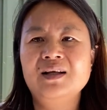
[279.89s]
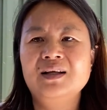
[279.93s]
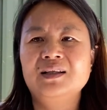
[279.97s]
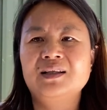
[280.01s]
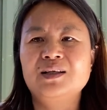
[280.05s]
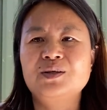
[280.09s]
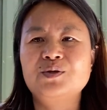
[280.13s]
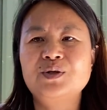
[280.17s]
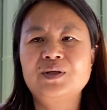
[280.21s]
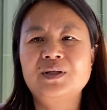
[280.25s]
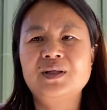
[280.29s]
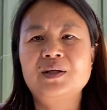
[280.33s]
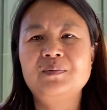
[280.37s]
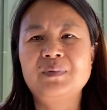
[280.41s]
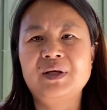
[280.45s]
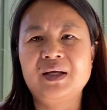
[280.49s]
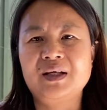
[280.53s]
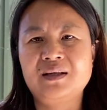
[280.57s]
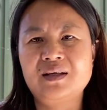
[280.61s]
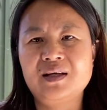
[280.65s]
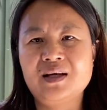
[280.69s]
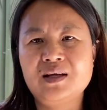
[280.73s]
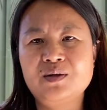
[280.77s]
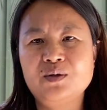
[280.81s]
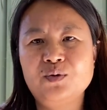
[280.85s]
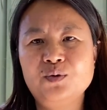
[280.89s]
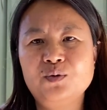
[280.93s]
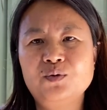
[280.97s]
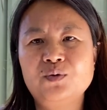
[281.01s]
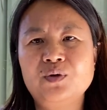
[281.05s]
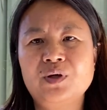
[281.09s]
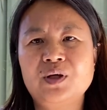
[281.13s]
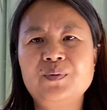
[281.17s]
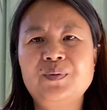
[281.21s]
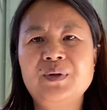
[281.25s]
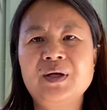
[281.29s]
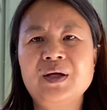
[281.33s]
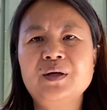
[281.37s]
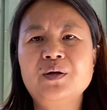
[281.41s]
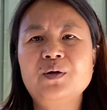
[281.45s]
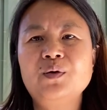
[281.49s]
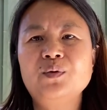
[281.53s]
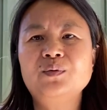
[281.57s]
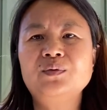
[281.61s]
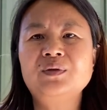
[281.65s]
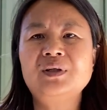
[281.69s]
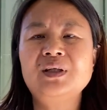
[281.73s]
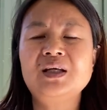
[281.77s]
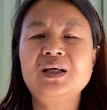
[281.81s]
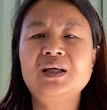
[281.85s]
他说他每天就路过一片
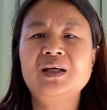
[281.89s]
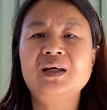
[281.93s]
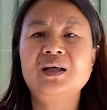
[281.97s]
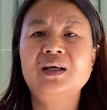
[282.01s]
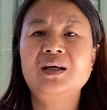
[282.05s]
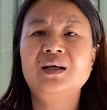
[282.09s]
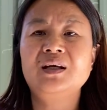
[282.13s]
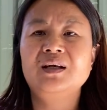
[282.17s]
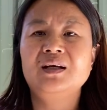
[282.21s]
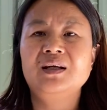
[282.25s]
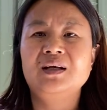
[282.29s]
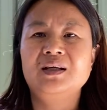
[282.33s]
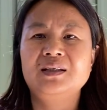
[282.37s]
工地，